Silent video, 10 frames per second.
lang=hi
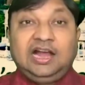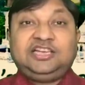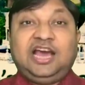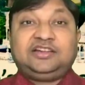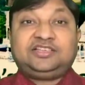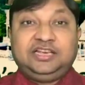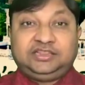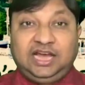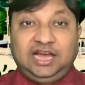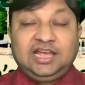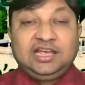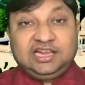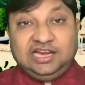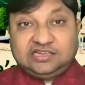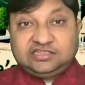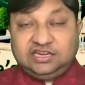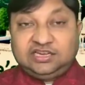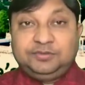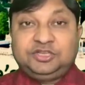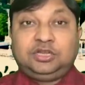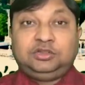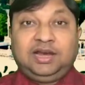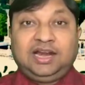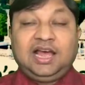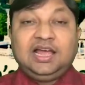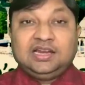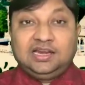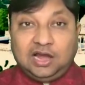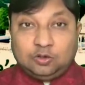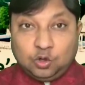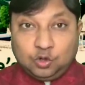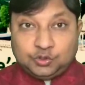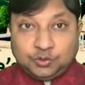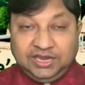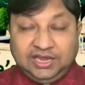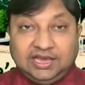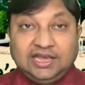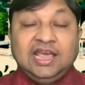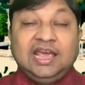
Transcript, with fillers: आचार संहिता इलेक्शन कमीशन द्वारा लागू हो चुकी है